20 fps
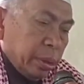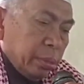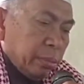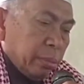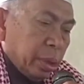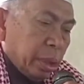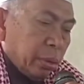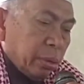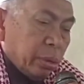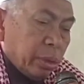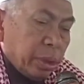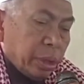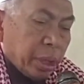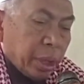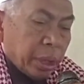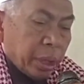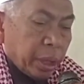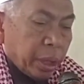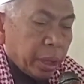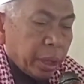Bawun
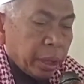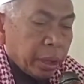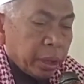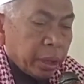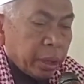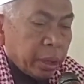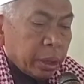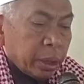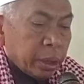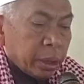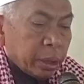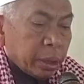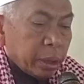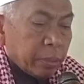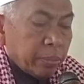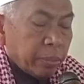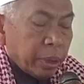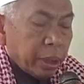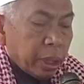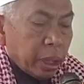tiang ering
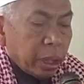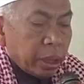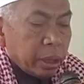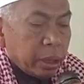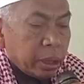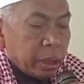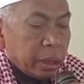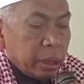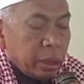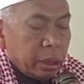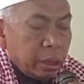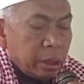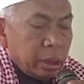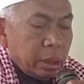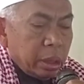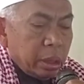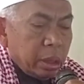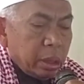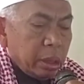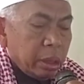terpedait
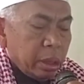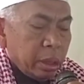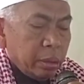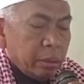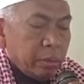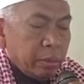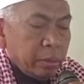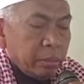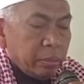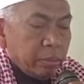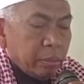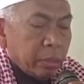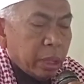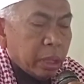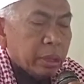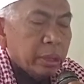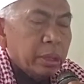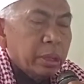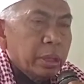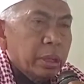
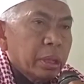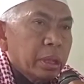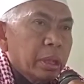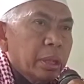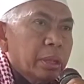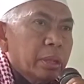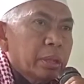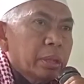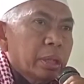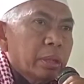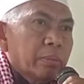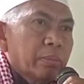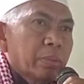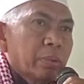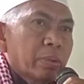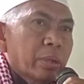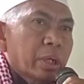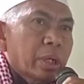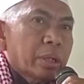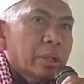masih ganjar
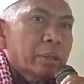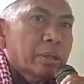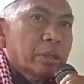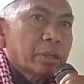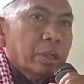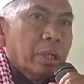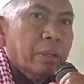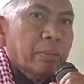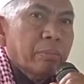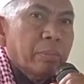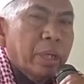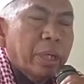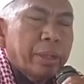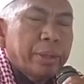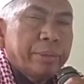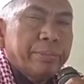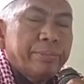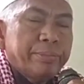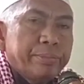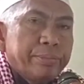bulan
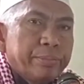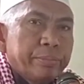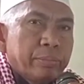Syaban.